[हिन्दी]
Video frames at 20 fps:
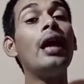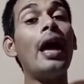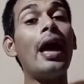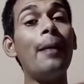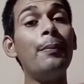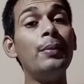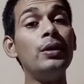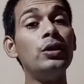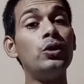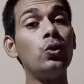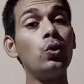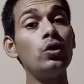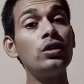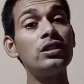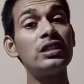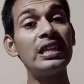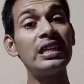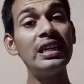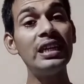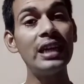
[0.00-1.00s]
अमेजोन
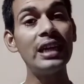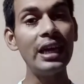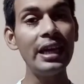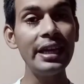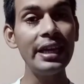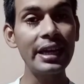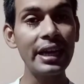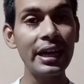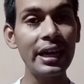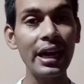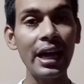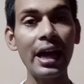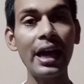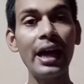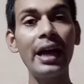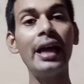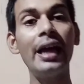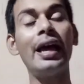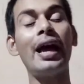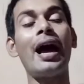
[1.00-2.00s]
से नहीं करना
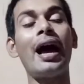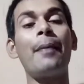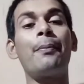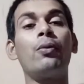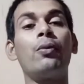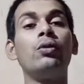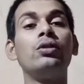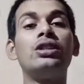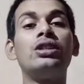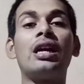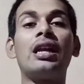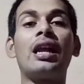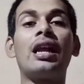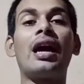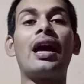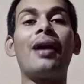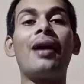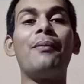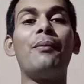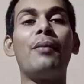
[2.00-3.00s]
है आपको जाना
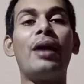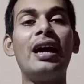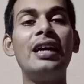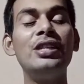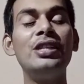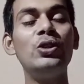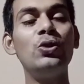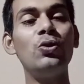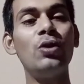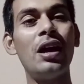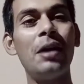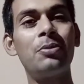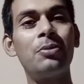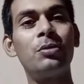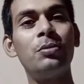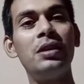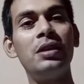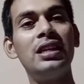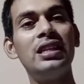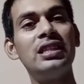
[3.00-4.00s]
है माई जियो ऐप्स
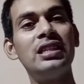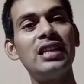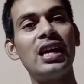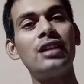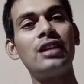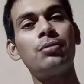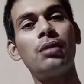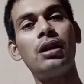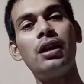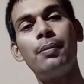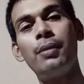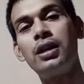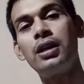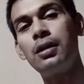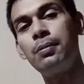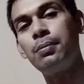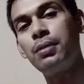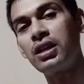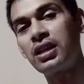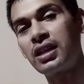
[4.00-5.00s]
में रिचार्ज वाले बटन
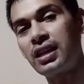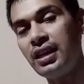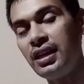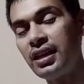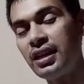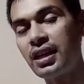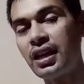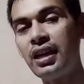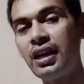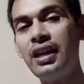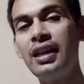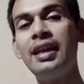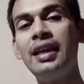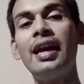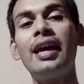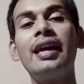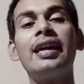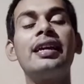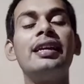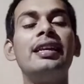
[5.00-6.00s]
पर क्लिक करनी
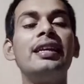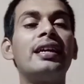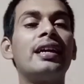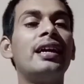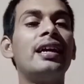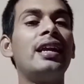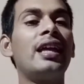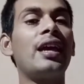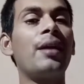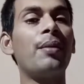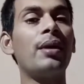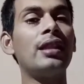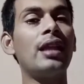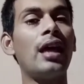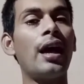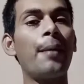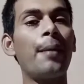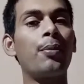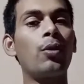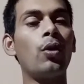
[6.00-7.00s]
है क्लिक करने के बाद
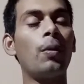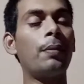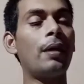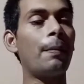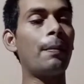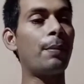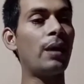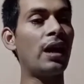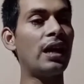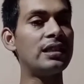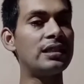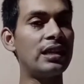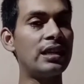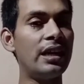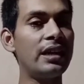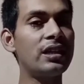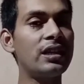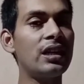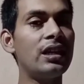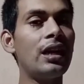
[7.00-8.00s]
आपको अपना प्लान
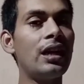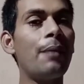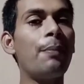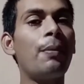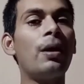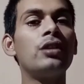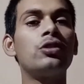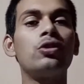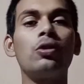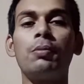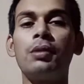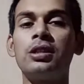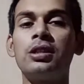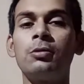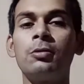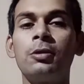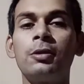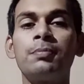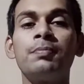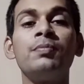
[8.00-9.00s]
सेलेक्ट करना है पाँच
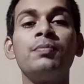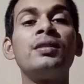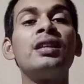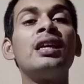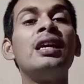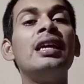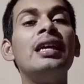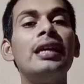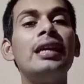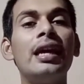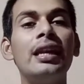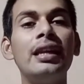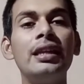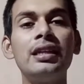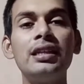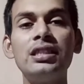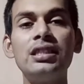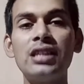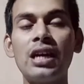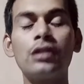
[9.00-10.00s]
यानी
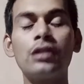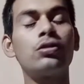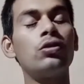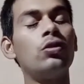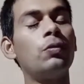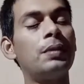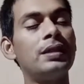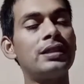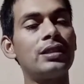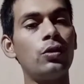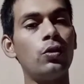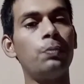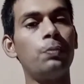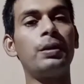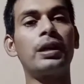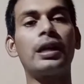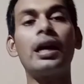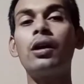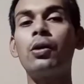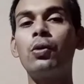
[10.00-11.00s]
कि चार सौ से ऊपर
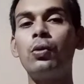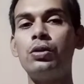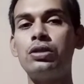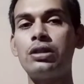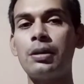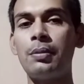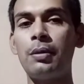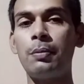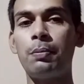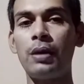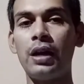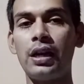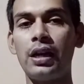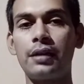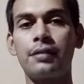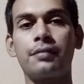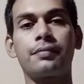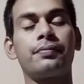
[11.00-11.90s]
का कोई सा भी प्लान